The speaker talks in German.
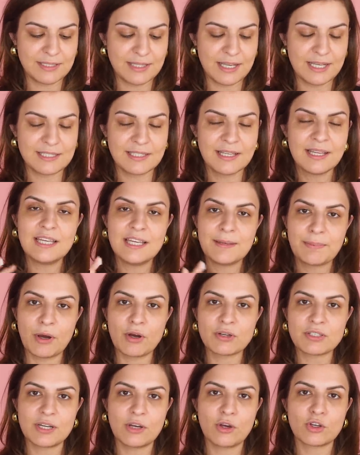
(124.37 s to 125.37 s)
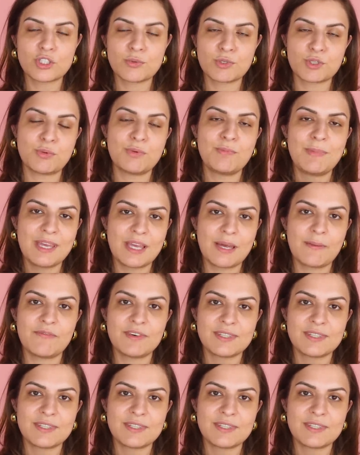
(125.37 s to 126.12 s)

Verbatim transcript: Das heißt, ihr braucht dann auch zum Beispiel Make-up,